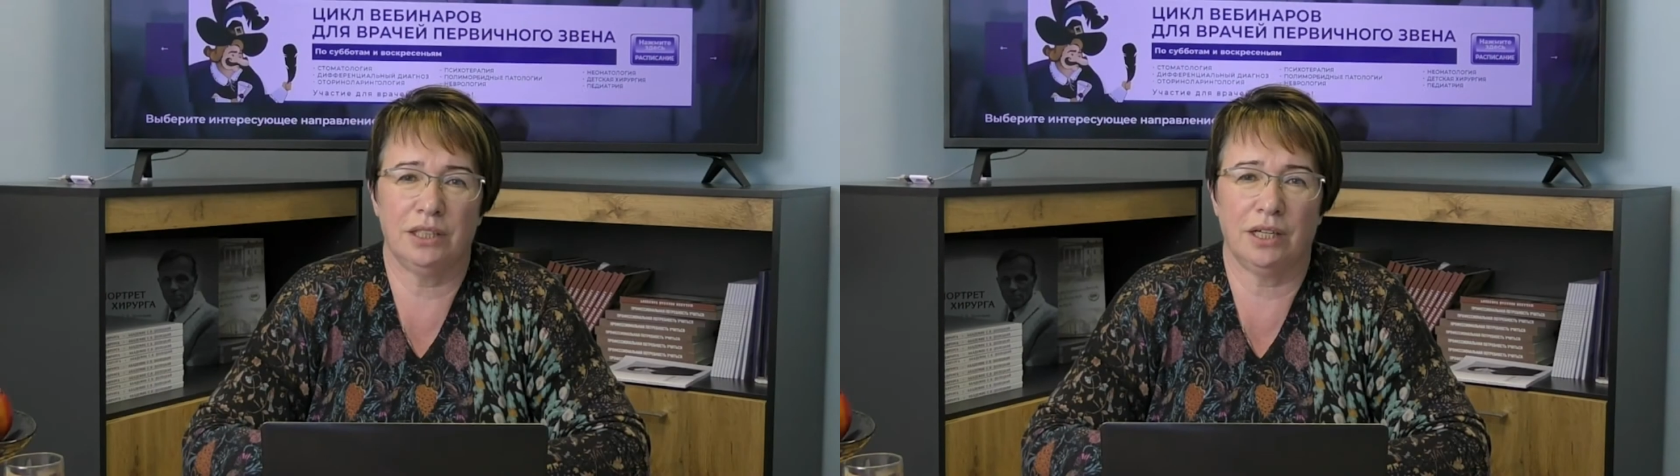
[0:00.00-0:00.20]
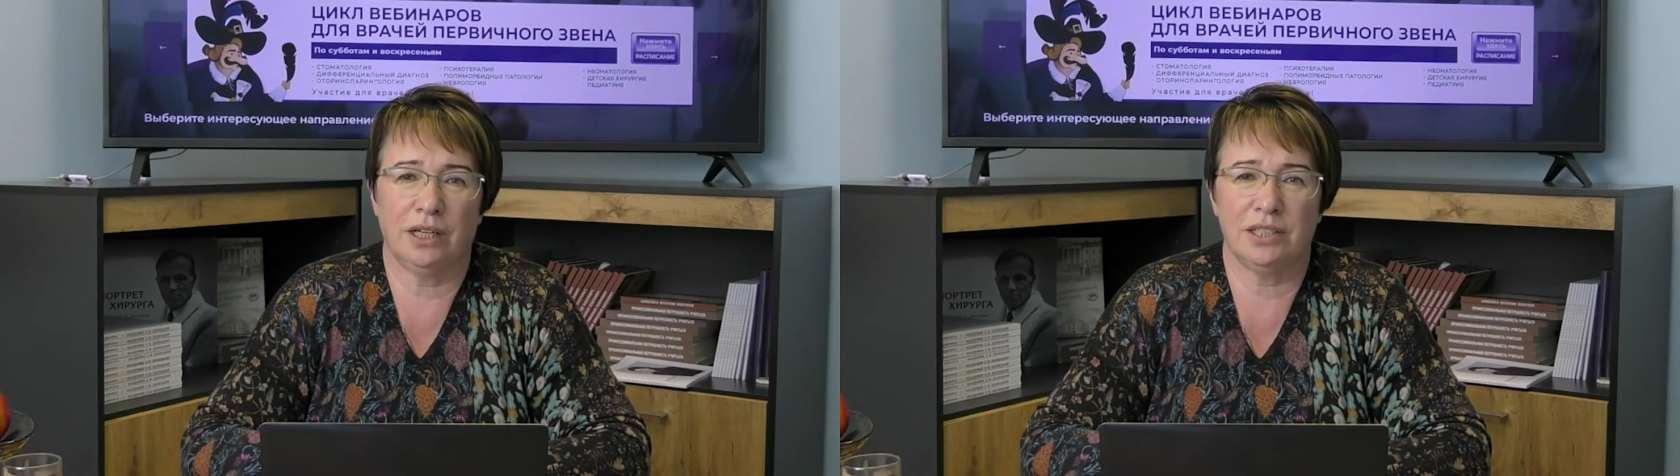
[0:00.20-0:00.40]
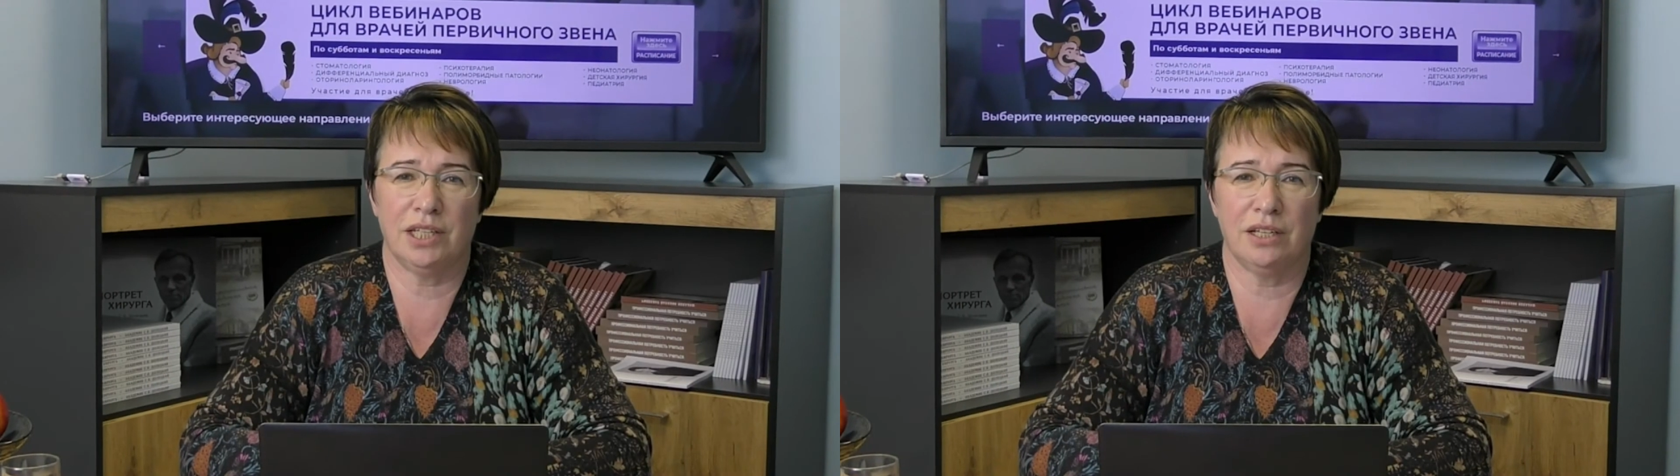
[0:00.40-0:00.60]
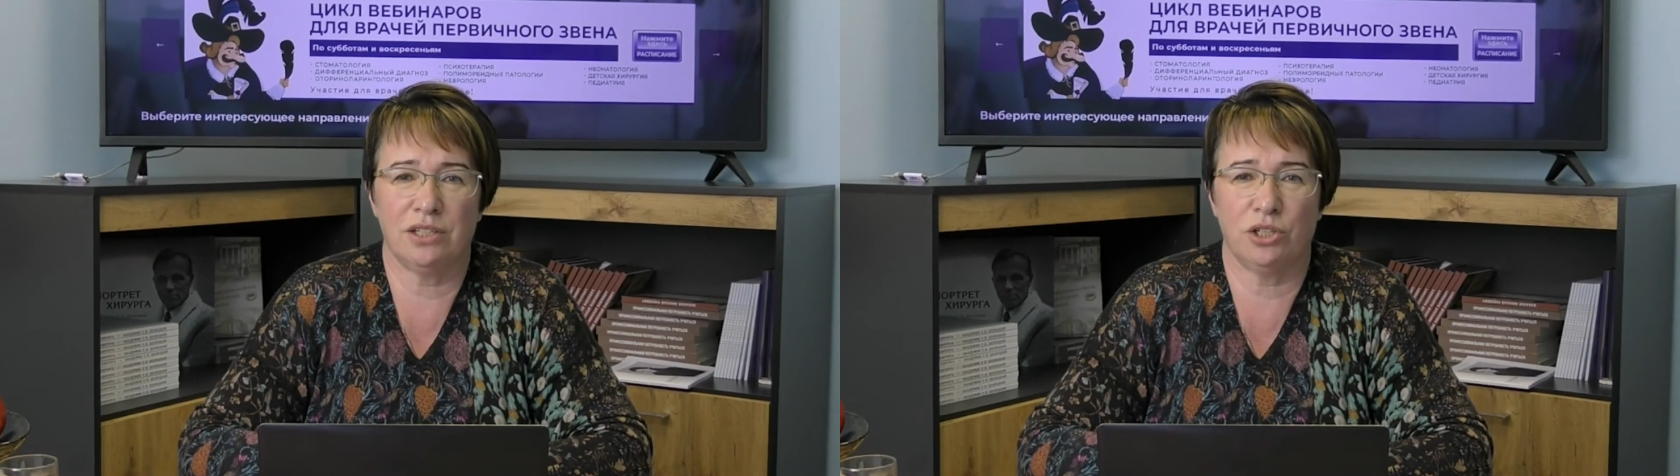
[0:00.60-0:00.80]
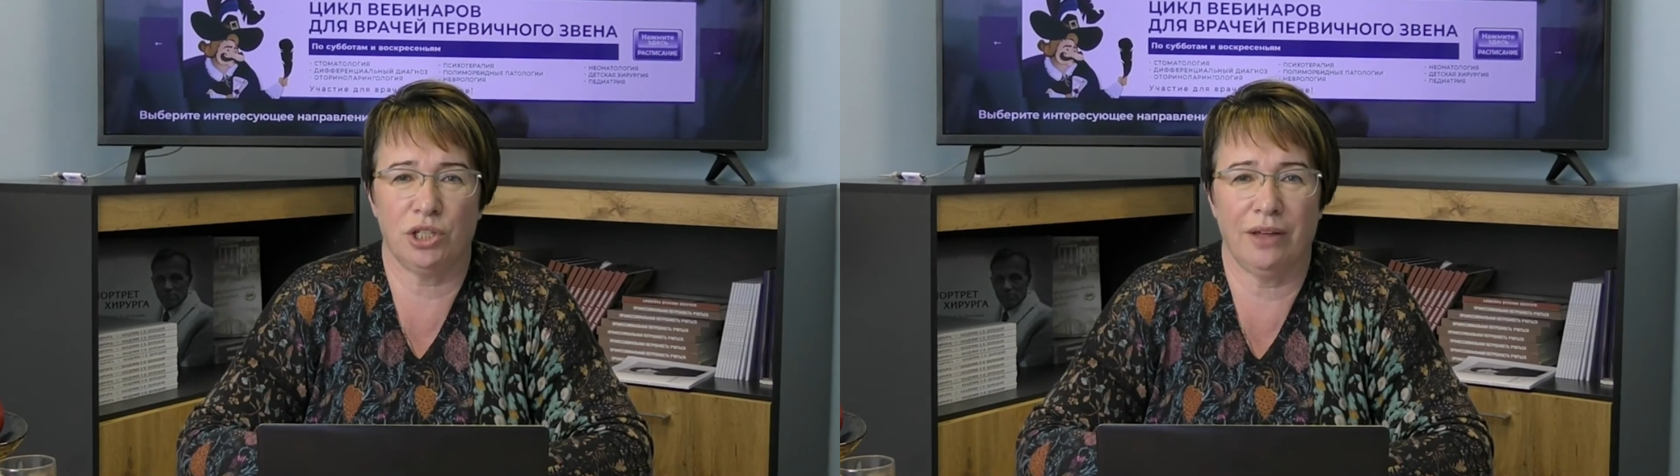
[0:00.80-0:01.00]

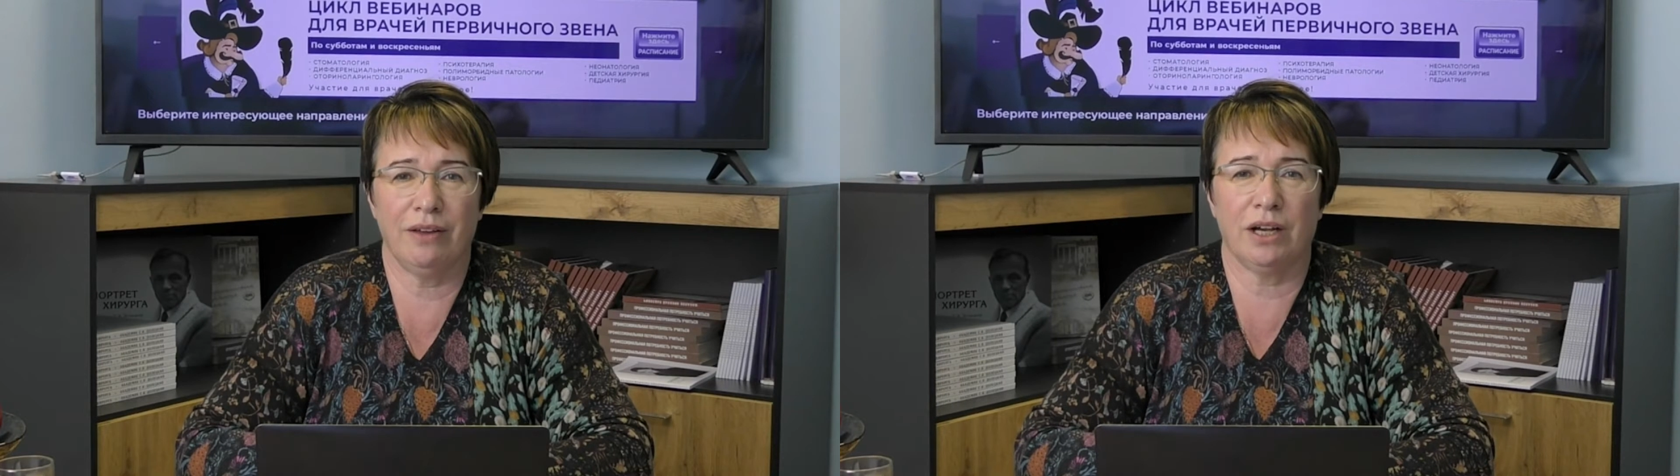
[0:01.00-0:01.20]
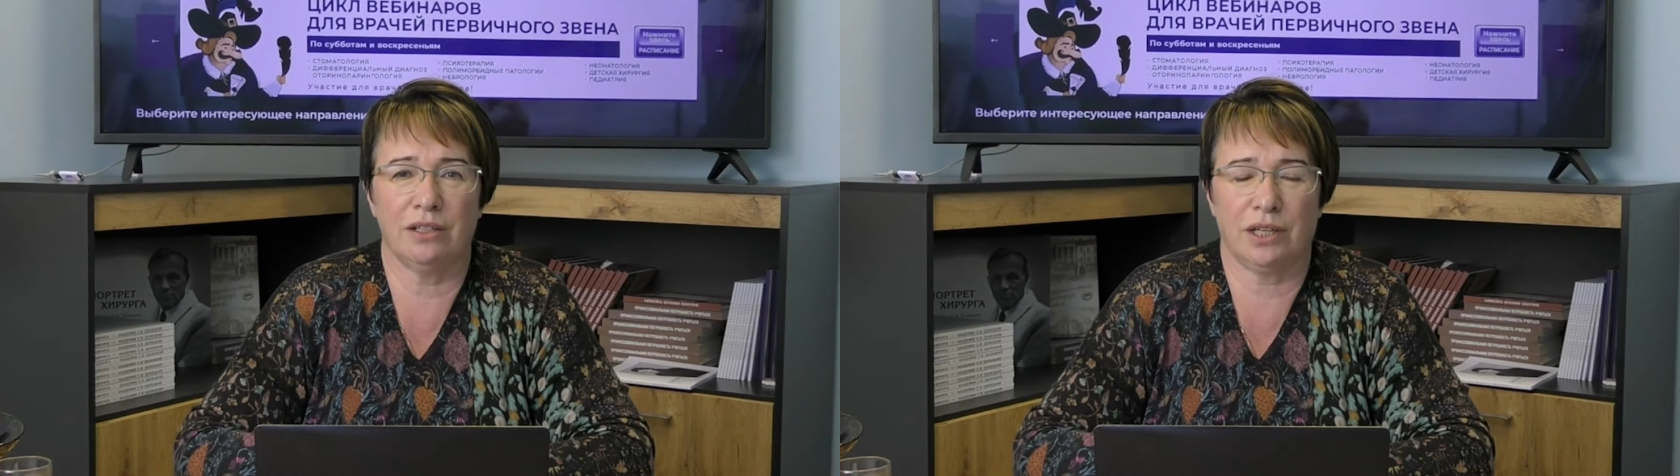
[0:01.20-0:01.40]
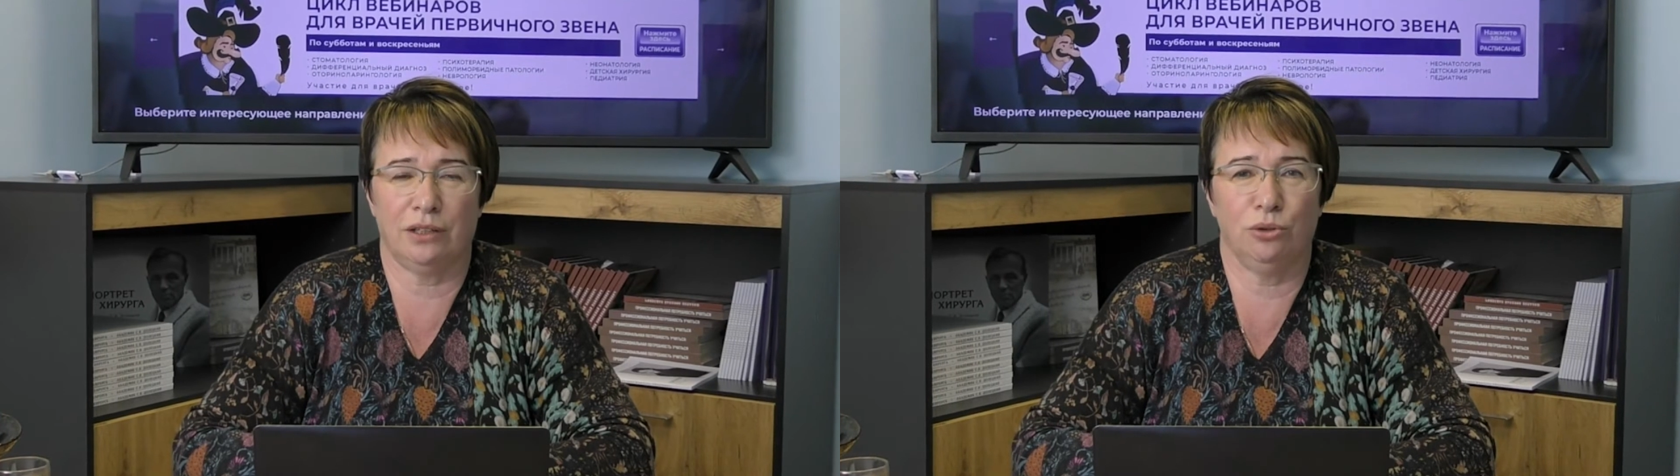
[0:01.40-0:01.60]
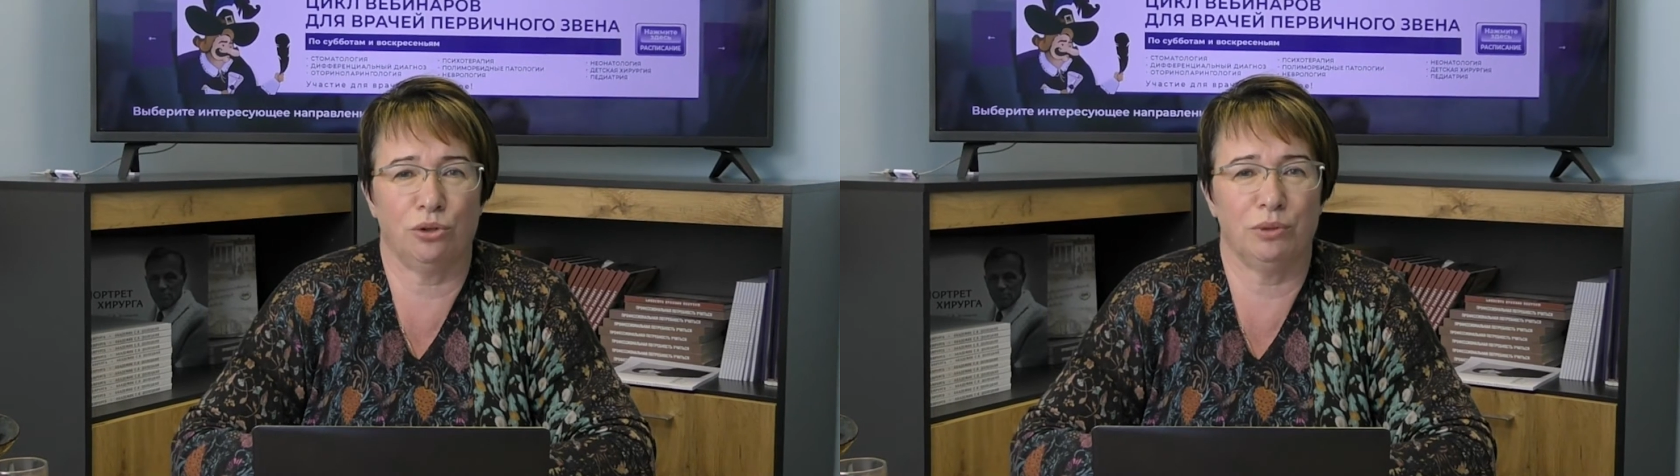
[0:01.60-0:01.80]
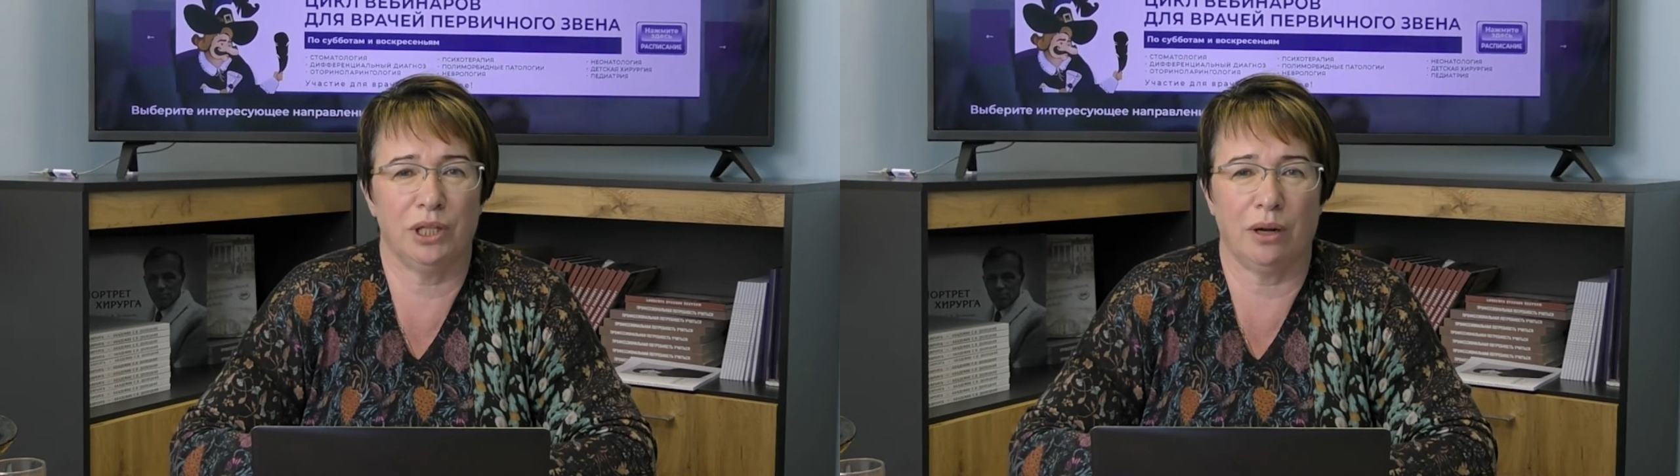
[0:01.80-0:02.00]
Читает Власова Надежда
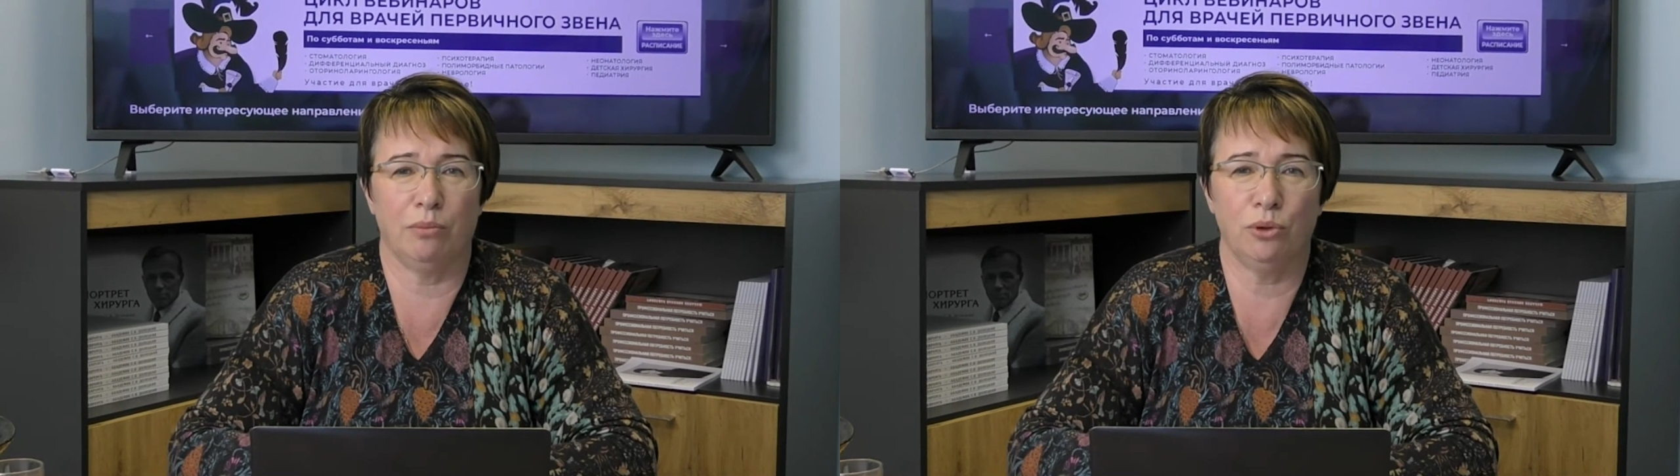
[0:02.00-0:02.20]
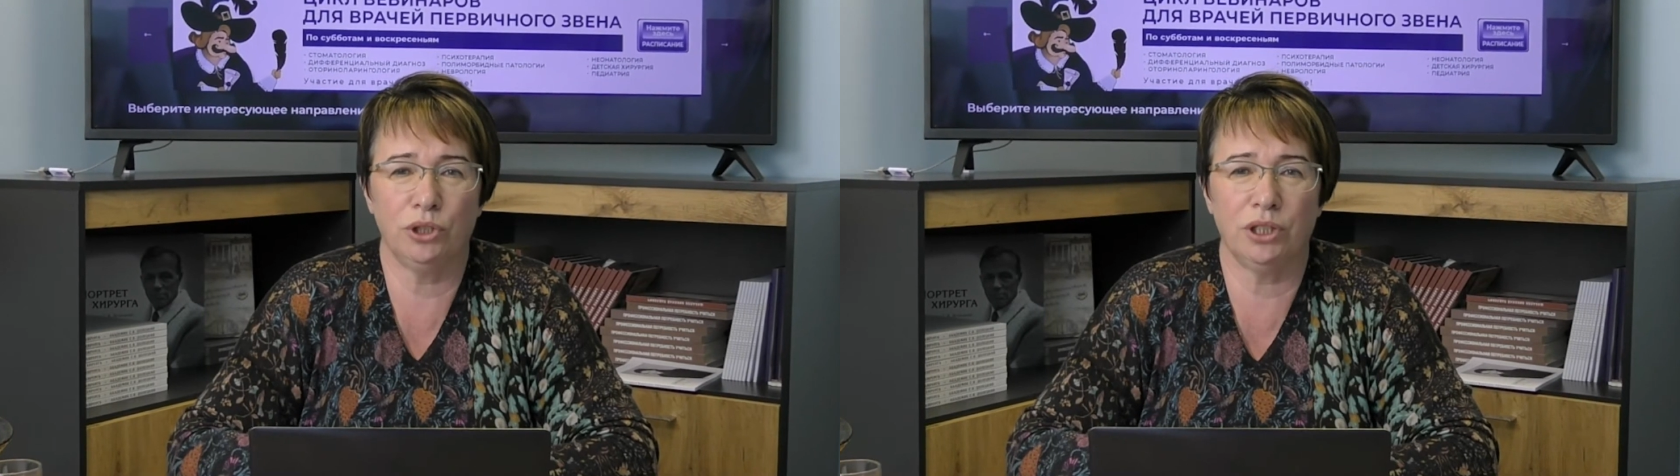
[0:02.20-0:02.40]
Леонидовна.